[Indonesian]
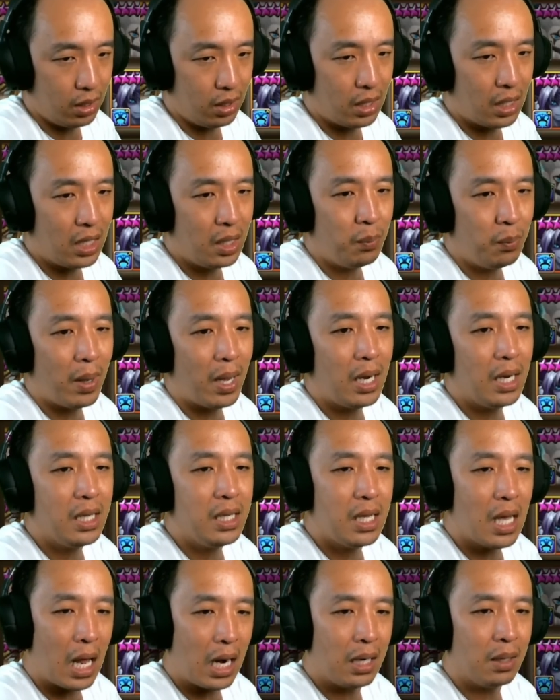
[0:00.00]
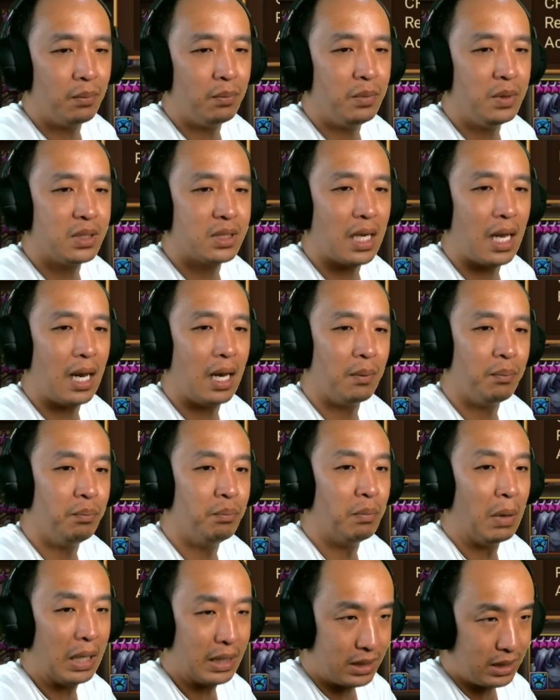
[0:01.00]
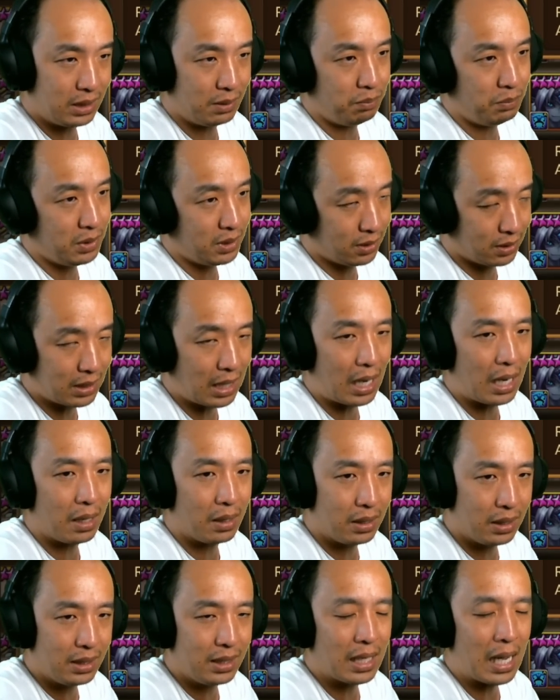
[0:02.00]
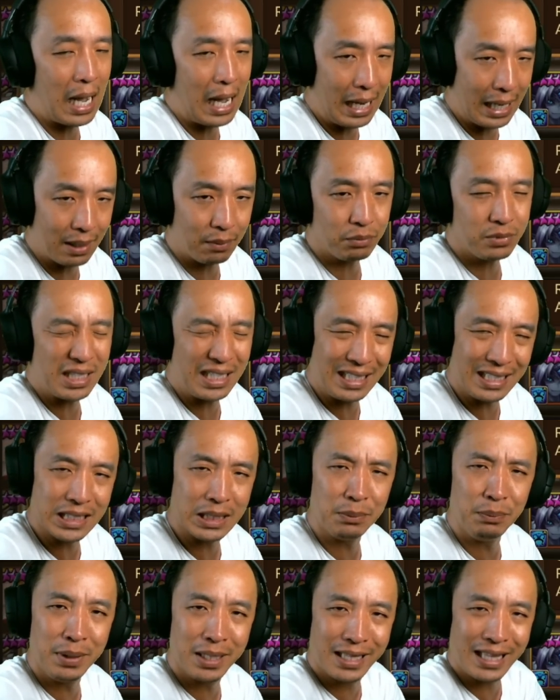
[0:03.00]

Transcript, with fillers: Jadi Belial bisa, masih bisa diharap jadi semi